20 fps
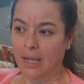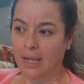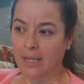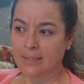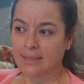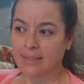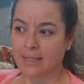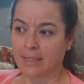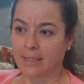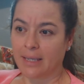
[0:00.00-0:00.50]

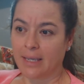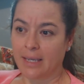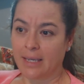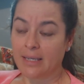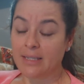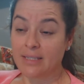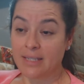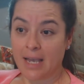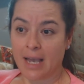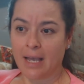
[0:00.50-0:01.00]
hasta
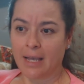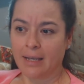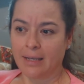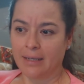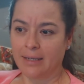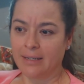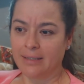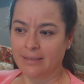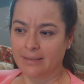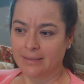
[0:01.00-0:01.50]
que
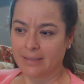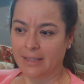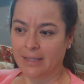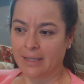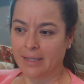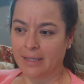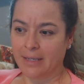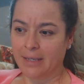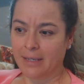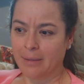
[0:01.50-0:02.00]
ya
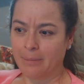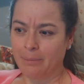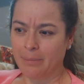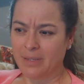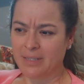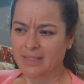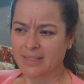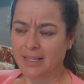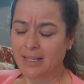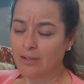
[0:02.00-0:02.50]
este
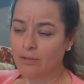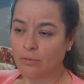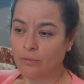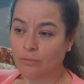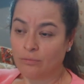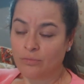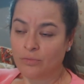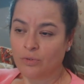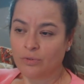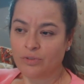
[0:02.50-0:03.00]
empecé,
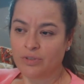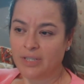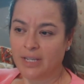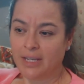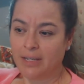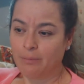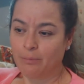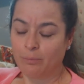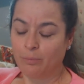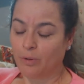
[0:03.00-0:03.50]
no, no
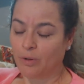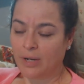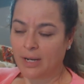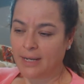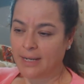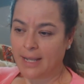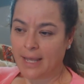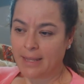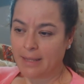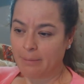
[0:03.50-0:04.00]
sé, por
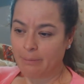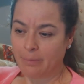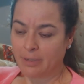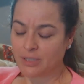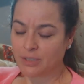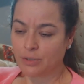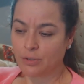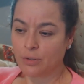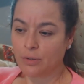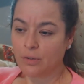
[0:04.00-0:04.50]
la nada
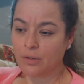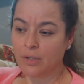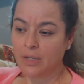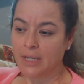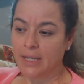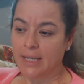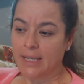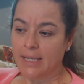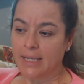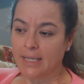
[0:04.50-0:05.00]
empezó
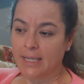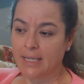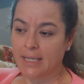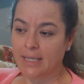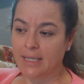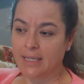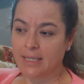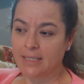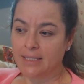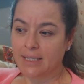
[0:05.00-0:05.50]

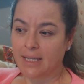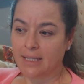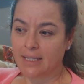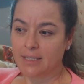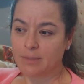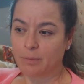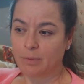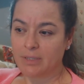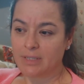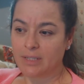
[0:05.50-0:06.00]
y ya
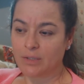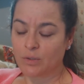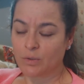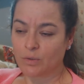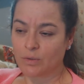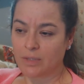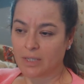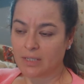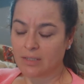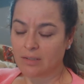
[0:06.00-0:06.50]
después de
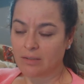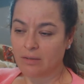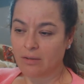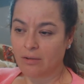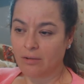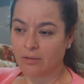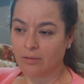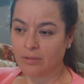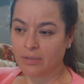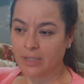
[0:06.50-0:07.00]
su
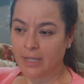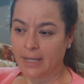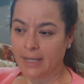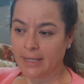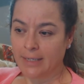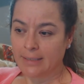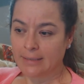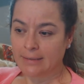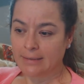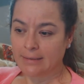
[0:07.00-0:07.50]
sesión,
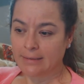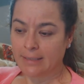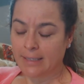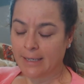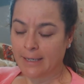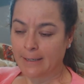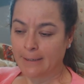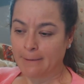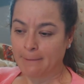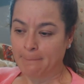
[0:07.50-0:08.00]

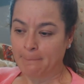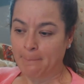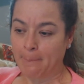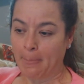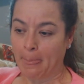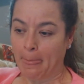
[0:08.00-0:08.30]
este,